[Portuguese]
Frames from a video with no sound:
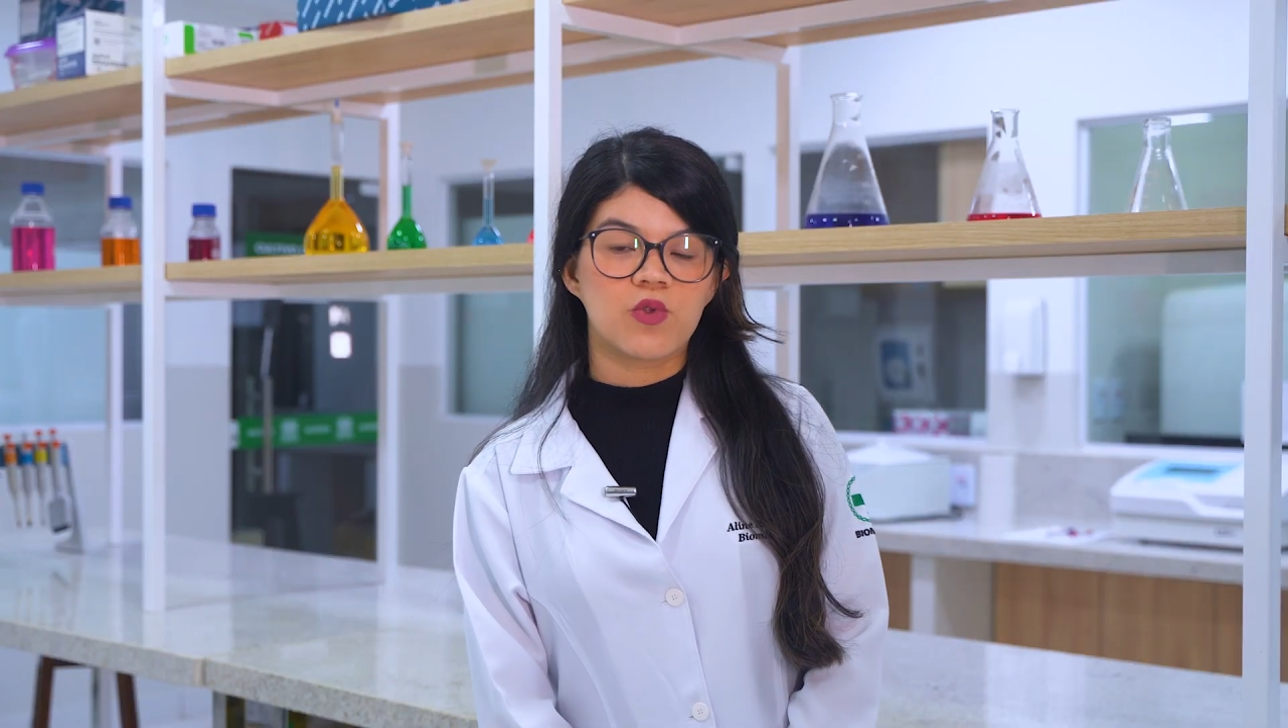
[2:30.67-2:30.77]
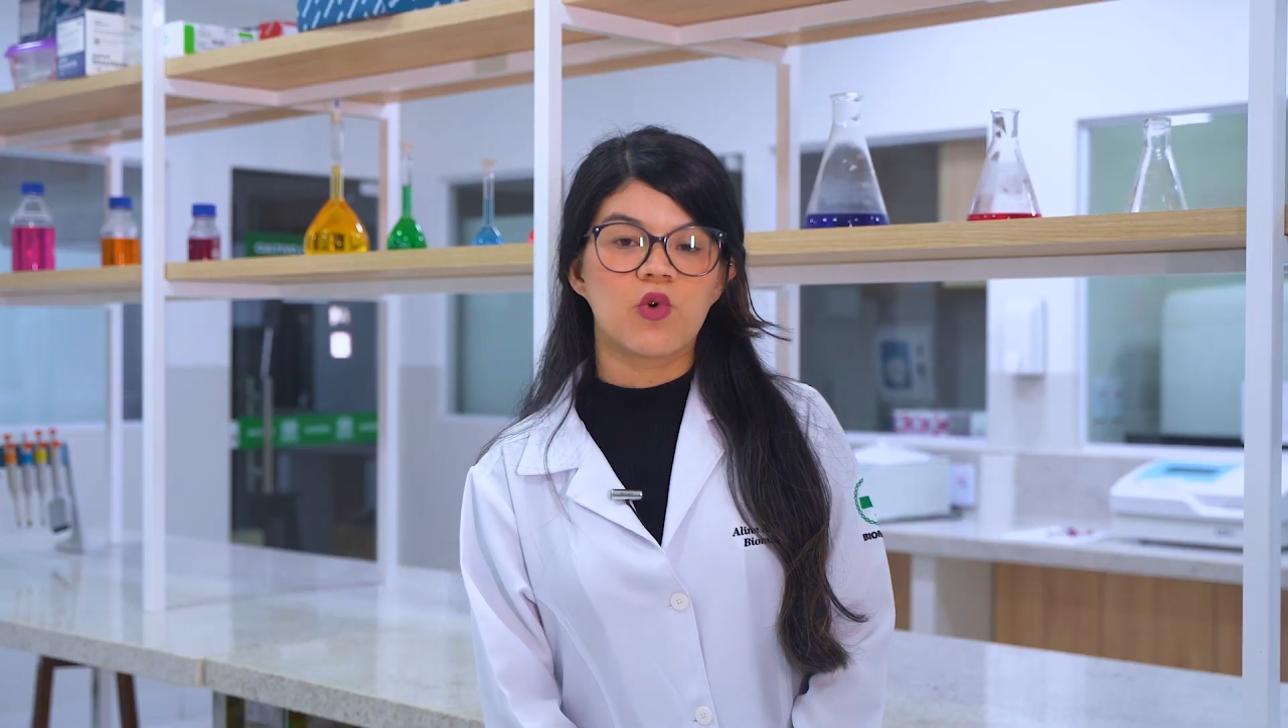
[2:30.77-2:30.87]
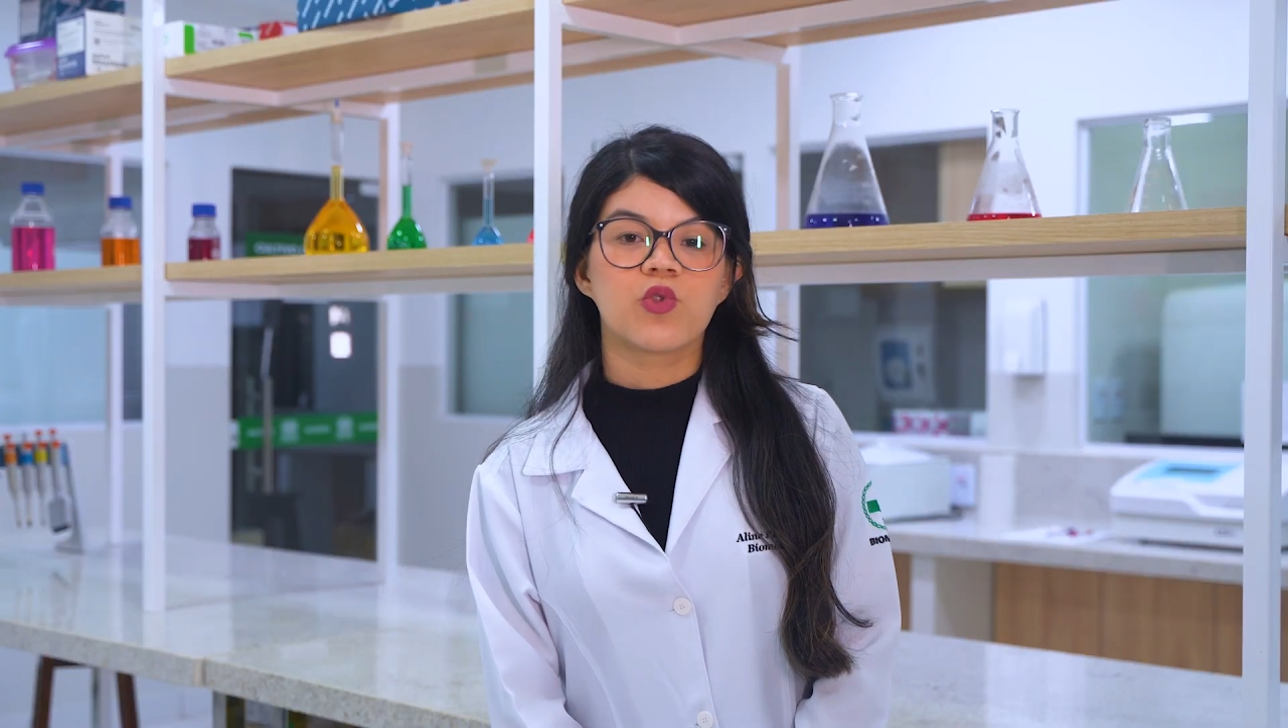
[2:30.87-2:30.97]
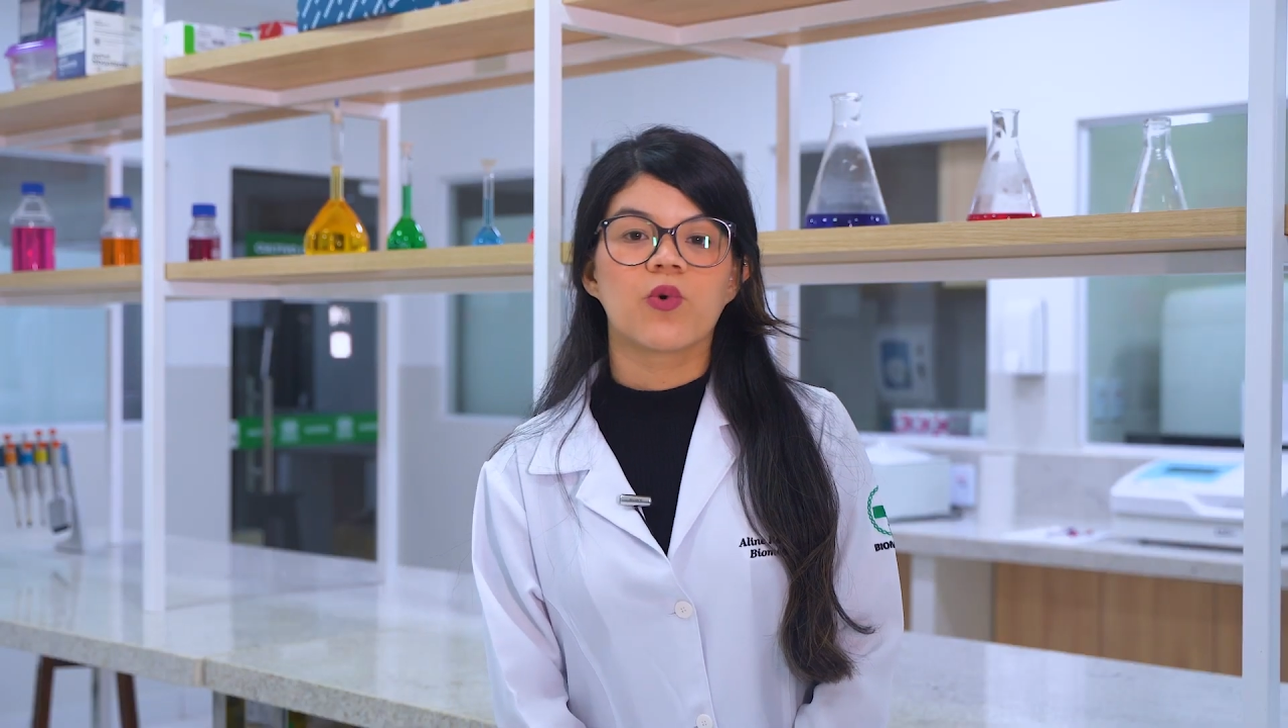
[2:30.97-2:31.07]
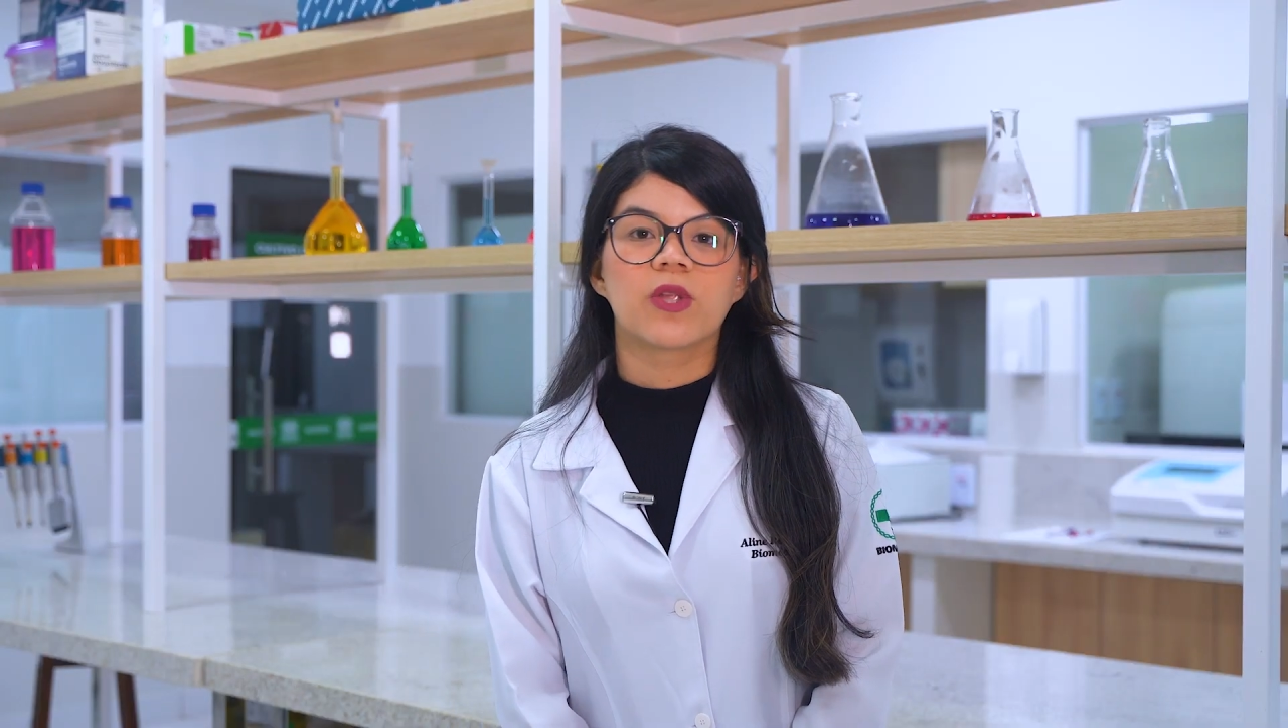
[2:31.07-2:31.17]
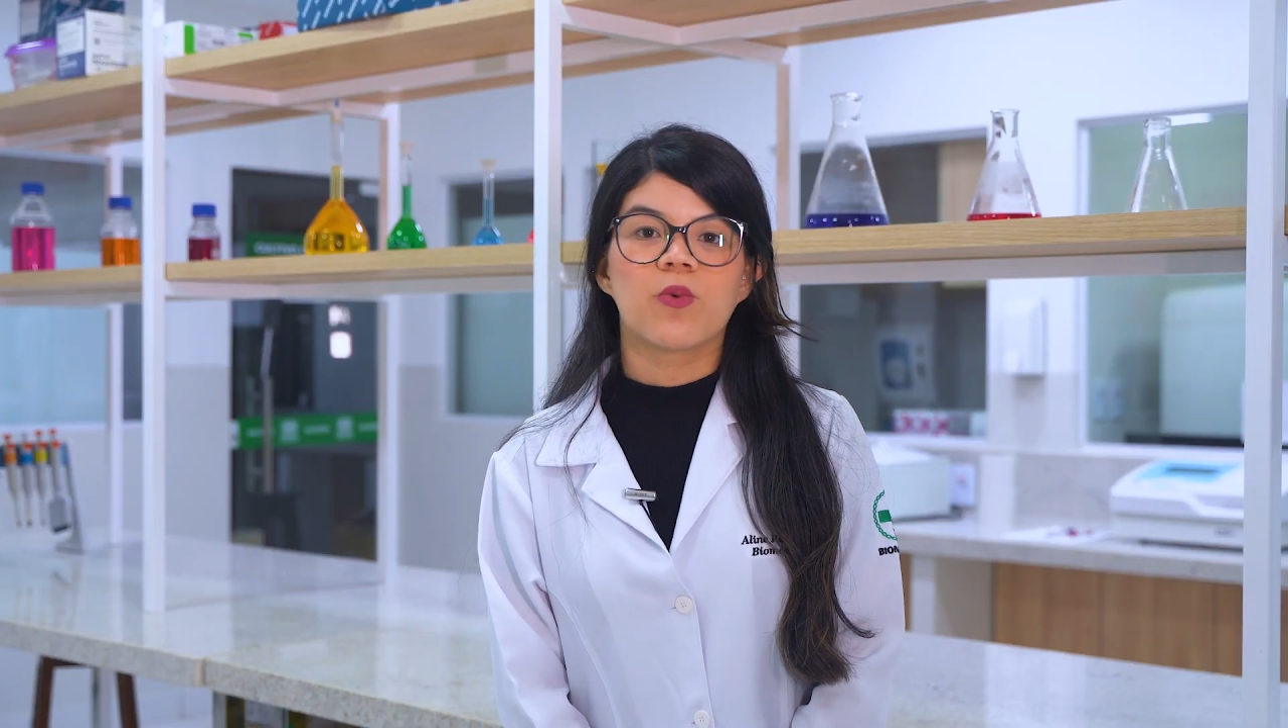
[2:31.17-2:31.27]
doutor